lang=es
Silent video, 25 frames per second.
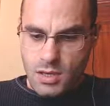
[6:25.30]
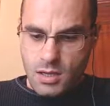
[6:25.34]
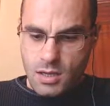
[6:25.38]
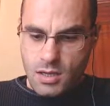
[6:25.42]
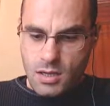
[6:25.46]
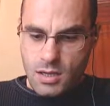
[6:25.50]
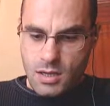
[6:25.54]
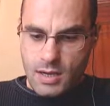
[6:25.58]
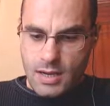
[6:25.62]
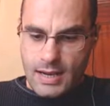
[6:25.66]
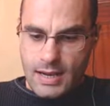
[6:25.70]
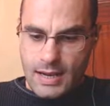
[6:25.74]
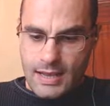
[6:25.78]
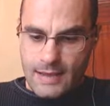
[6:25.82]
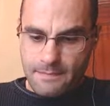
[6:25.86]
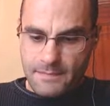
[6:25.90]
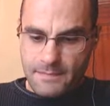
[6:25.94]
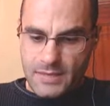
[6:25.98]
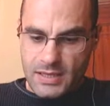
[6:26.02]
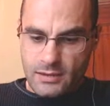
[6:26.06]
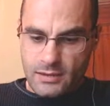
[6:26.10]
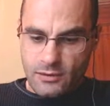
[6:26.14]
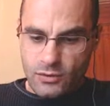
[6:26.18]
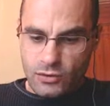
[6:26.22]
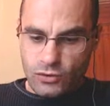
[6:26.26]

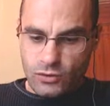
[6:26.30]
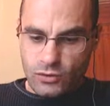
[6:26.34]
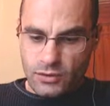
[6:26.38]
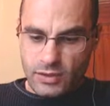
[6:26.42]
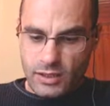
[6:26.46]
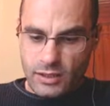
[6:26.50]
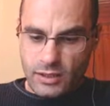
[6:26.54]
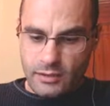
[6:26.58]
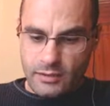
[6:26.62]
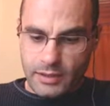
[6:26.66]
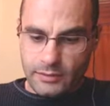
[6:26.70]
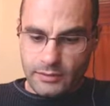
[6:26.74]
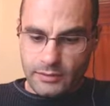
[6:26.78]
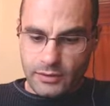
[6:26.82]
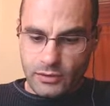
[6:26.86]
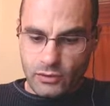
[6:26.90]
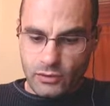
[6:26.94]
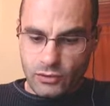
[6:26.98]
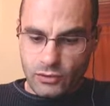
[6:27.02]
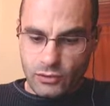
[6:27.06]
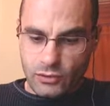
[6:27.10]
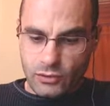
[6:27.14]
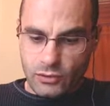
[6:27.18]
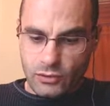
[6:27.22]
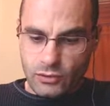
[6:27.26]
Lápida o choza de
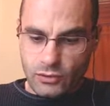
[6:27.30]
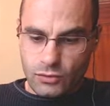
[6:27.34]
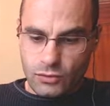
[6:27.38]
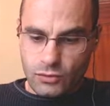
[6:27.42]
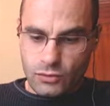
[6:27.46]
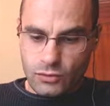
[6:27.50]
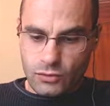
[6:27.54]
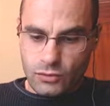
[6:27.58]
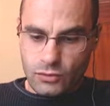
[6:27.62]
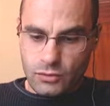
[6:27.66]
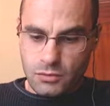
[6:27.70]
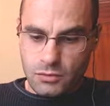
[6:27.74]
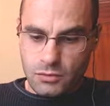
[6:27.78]
bárbaros.